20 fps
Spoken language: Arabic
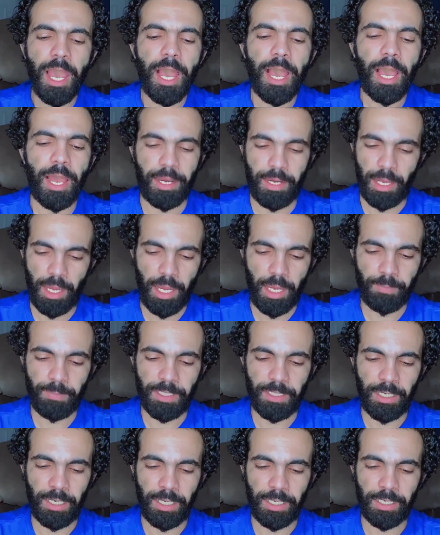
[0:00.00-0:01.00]
انا
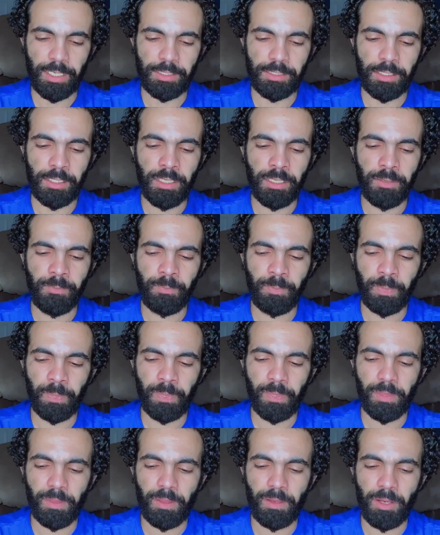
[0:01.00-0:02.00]
هعمل الحاجة دي
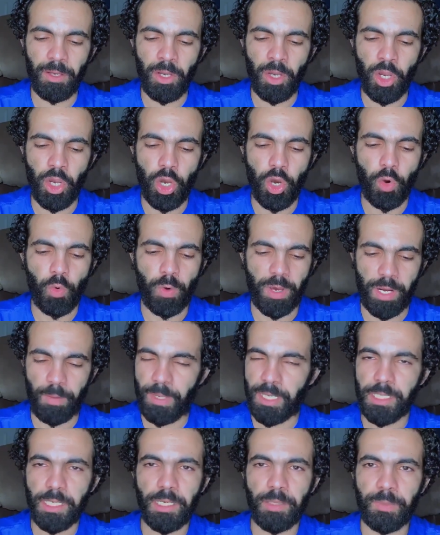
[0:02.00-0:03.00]
وانا
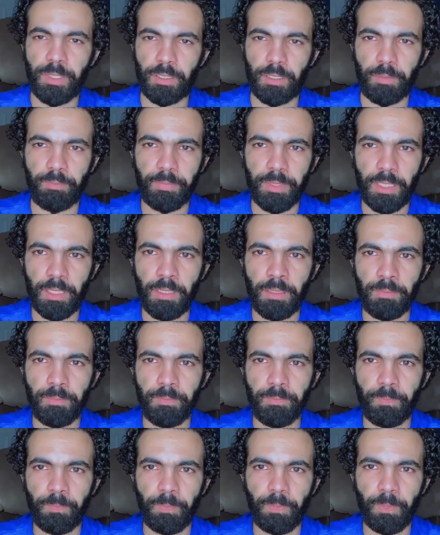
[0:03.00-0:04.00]
بدعي من ربنا
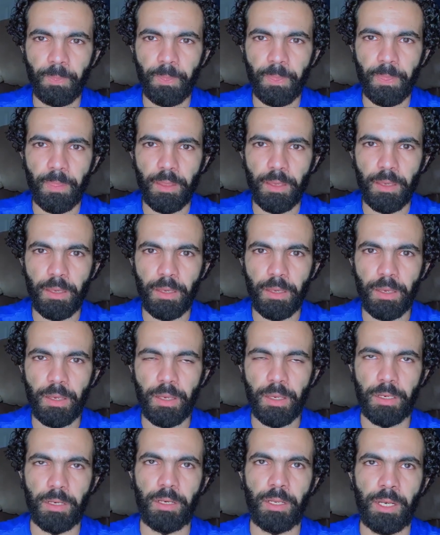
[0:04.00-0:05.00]

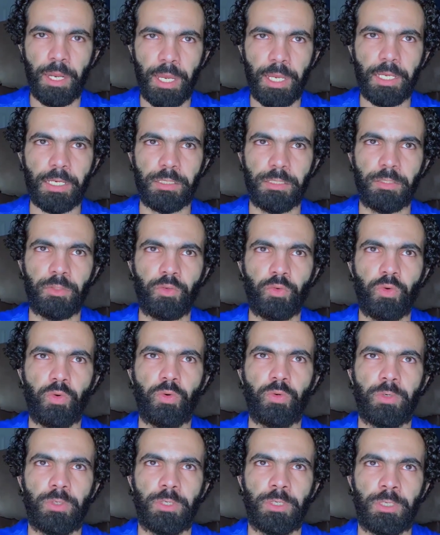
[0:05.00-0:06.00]
ان الحاجة دي
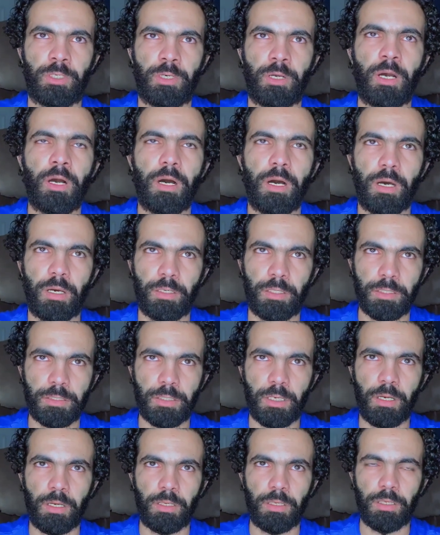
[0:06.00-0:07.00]
تكون
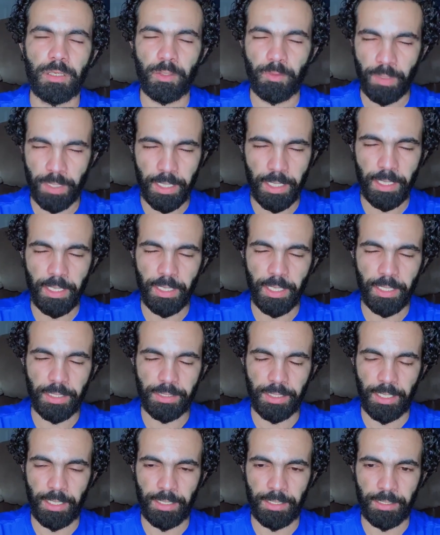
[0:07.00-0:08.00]
خالصة لوجه الله
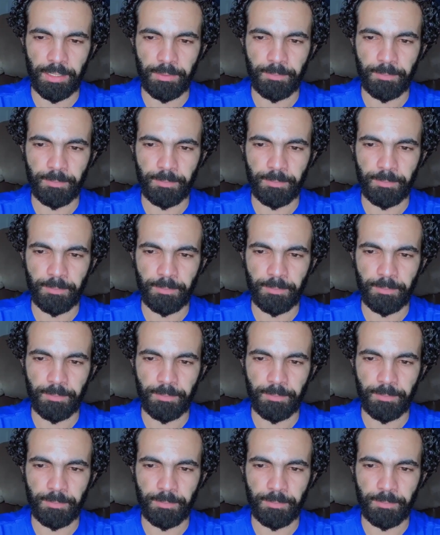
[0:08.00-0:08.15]
تعالى